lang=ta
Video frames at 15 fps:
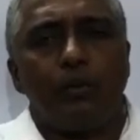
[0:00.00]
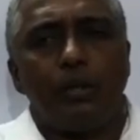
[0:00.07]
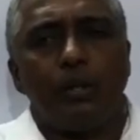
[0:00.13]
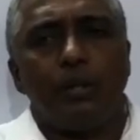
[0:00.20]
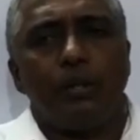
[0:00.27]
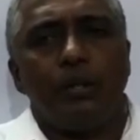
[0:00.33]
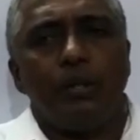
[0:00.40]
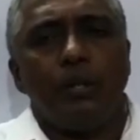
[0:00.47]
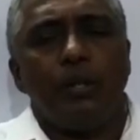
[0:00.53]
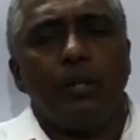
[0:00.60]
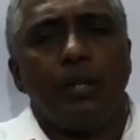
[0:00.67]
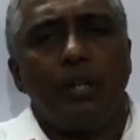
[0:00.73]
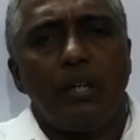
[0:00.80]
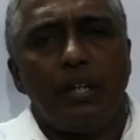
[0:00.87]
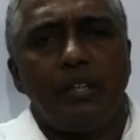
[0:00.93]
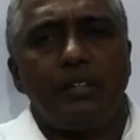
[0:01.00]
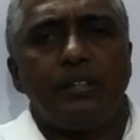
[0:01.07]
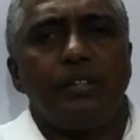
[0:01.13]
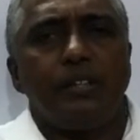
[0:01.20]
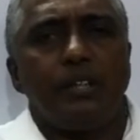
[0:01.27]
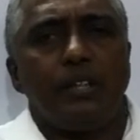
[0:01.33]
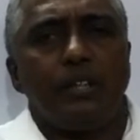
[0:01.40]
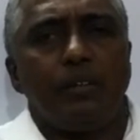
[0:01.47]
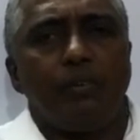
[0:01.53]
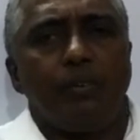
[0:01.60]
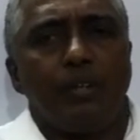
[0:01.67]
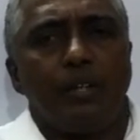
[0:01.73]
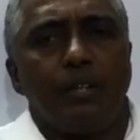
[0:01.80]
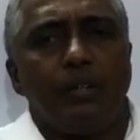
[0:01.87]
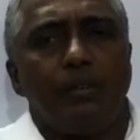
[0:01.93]
கற்றுக்கிட்டு லைசன்ஸ்
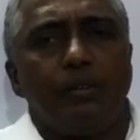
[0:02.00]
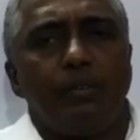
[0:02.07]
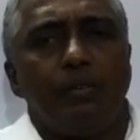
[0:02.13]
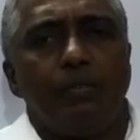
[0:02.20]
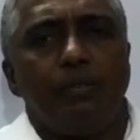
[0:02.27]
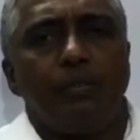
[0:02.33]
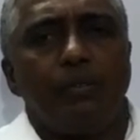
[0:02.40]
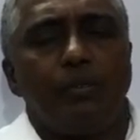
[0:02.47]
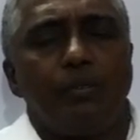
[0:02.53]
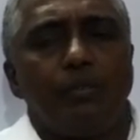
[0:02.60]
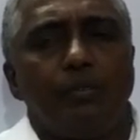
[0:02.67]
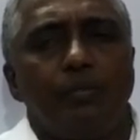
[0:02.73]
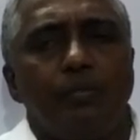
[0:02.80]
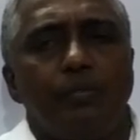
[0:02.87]
எடுக்கிறவங்க இல்லைங்களா